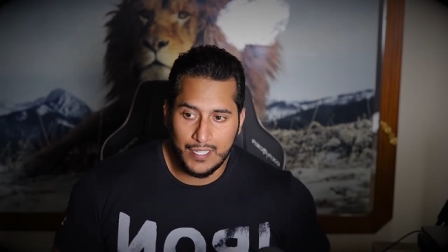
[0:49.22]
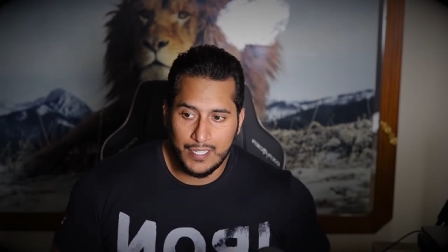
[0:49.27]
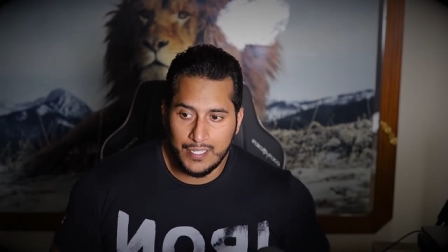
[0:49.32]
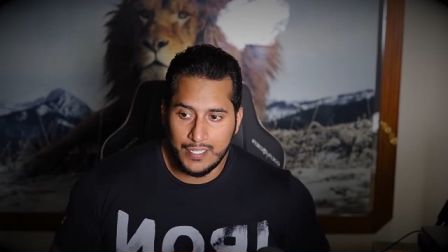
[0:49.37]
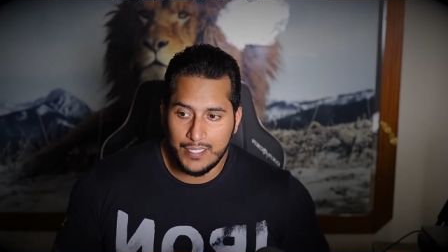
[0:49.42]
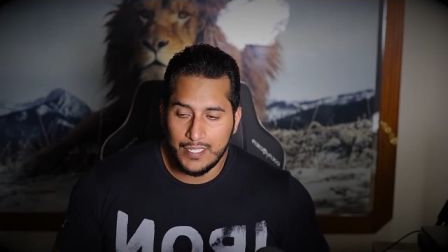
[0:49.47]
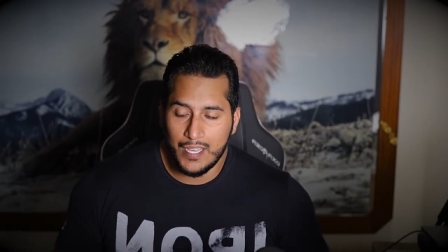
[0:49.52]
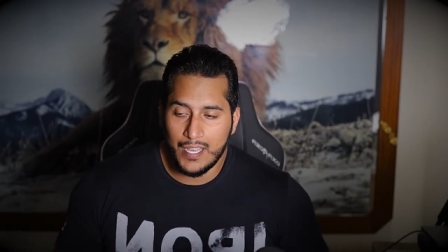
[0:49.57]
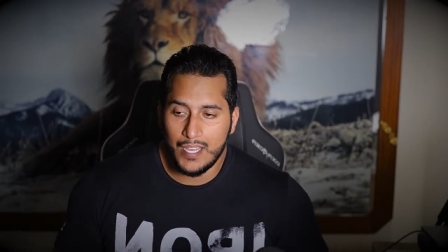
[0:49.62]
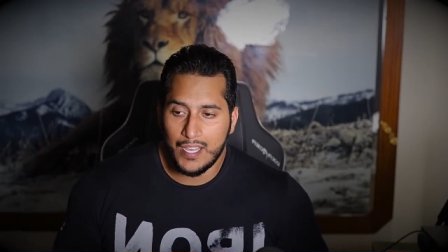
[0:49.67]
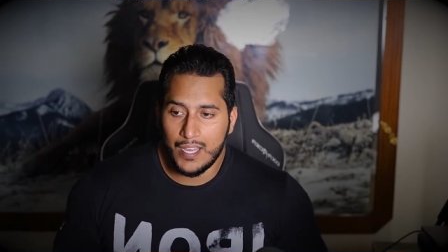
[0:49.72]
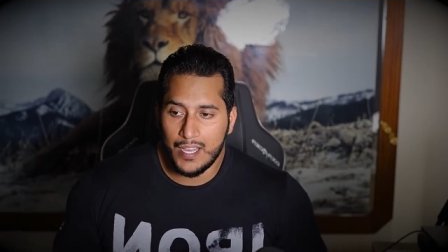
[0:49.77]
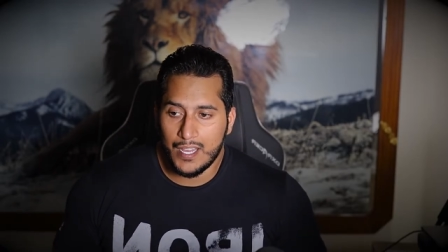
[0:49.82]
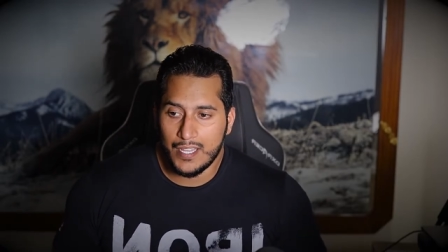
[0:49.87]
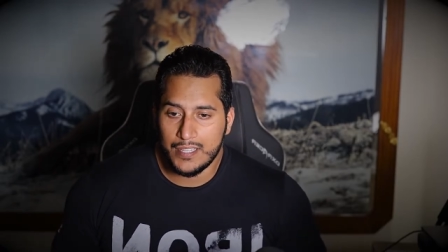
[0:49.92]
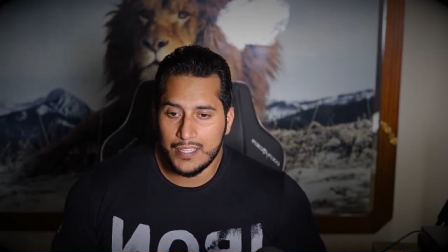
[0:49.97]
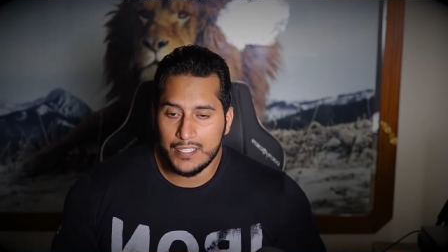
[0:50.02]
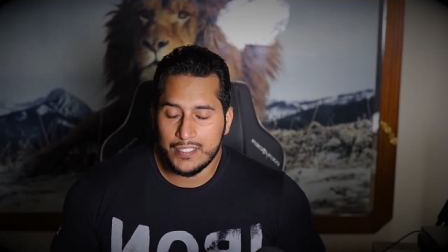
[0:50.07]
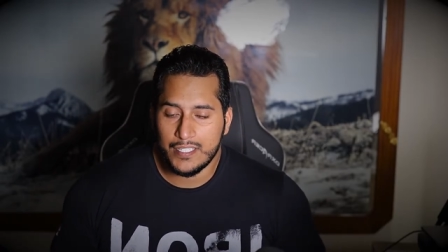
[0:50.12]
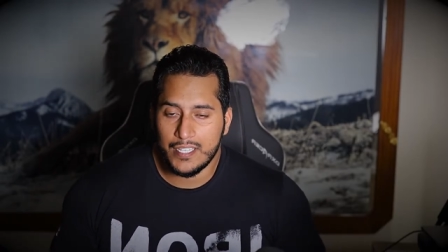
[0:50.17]
يا
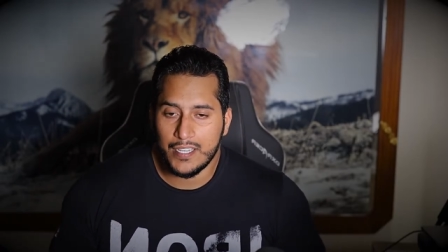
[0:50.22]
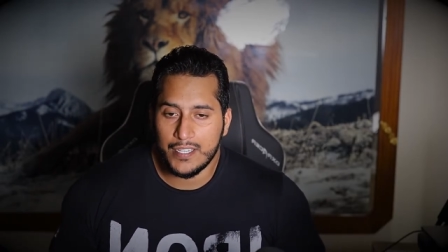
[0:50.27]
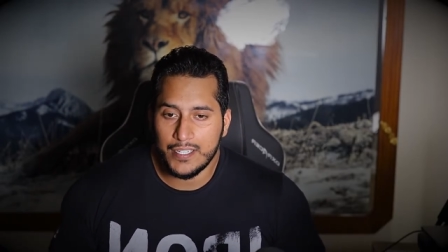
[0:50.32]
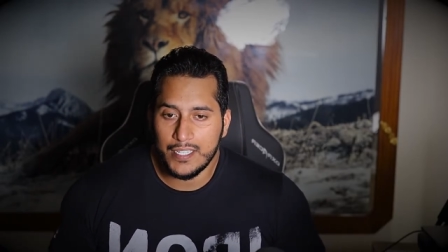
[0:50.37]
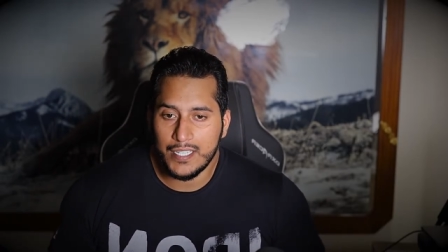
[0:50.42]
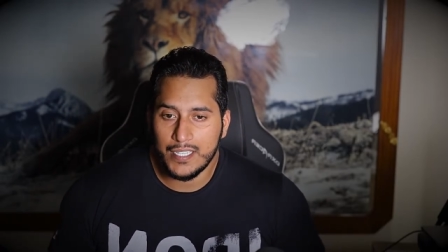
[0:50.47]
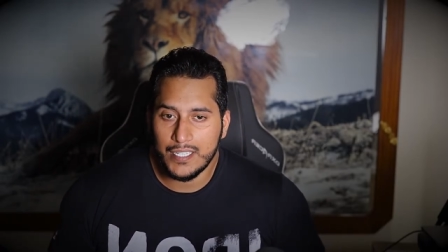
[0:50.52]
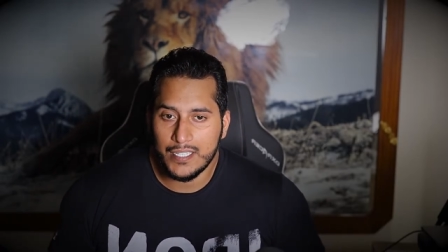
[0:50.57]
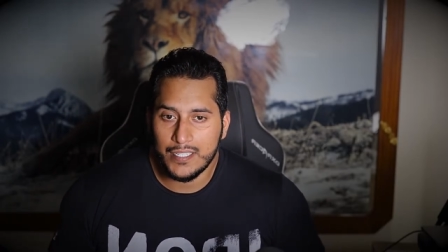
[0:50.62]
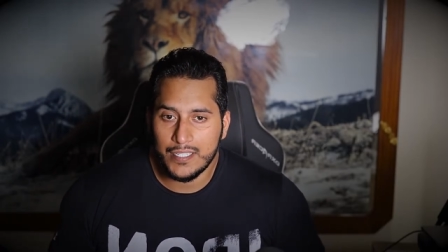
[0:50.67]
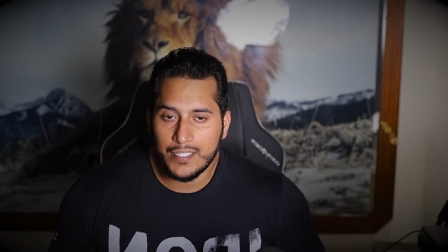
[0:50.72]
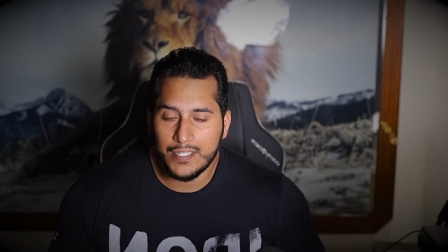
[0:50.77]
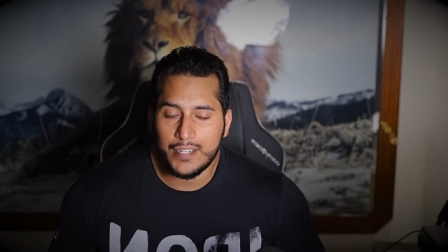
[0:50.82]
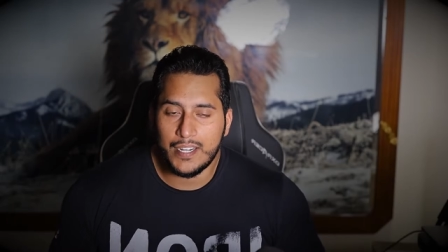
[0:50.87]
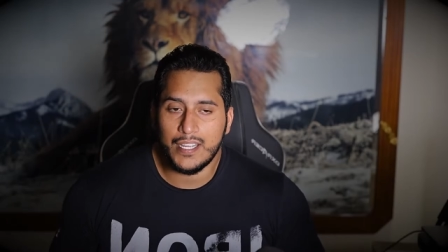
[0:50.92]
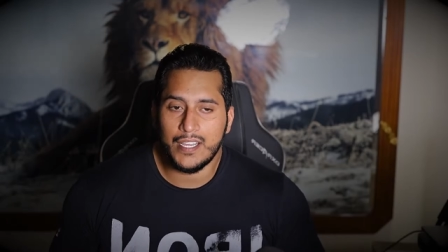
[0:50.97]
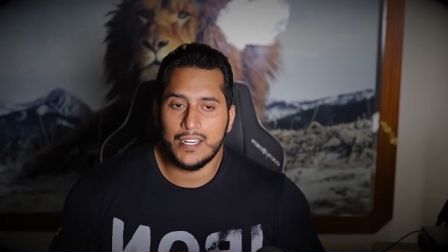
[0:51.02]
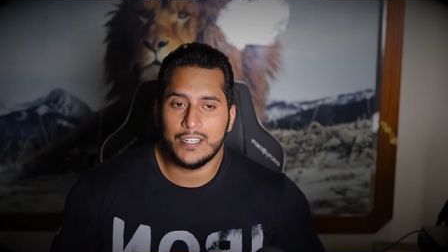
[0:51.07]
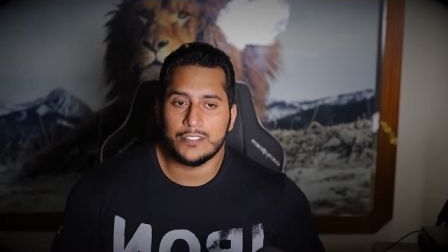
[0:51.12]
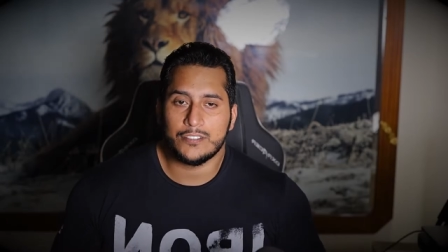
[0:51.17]
هذا التاريخ
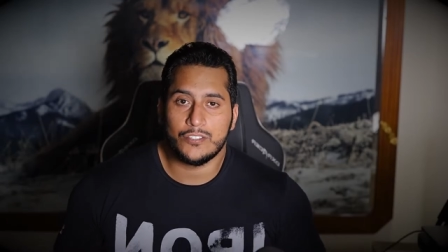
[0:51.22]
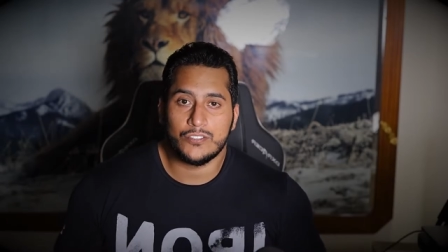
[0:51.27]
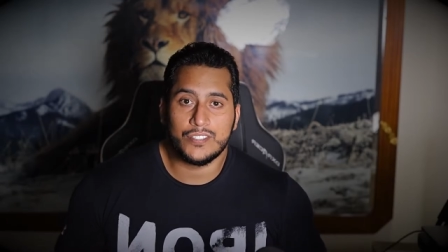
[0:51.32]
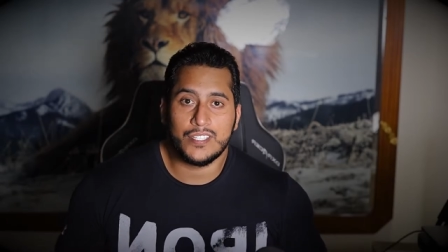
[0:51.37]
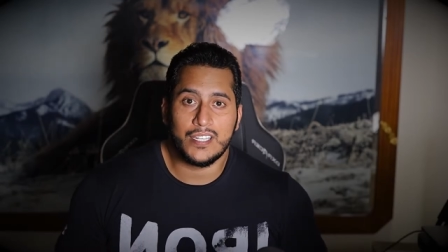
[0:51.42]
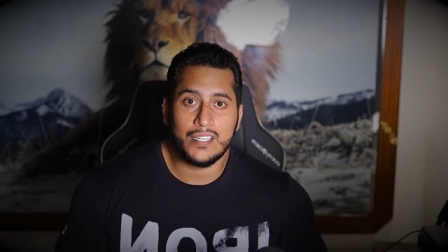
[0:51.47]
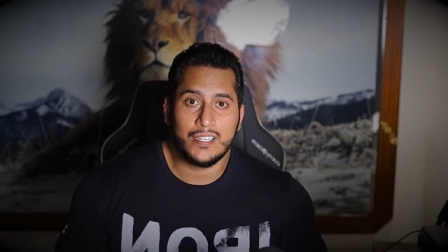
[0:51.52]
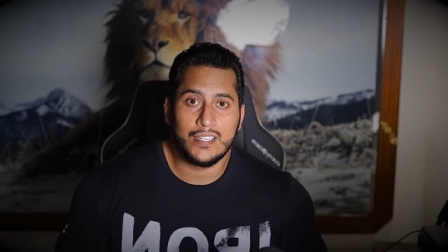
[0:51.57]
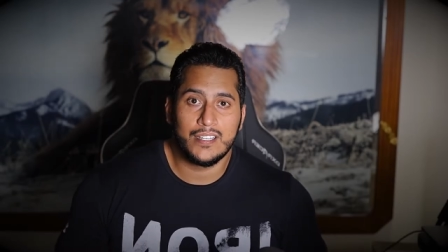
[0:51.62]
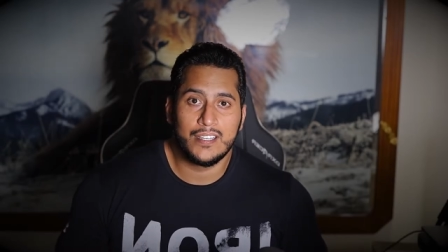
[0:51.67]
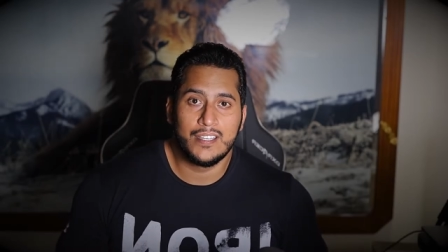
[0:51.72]
الريال اتصل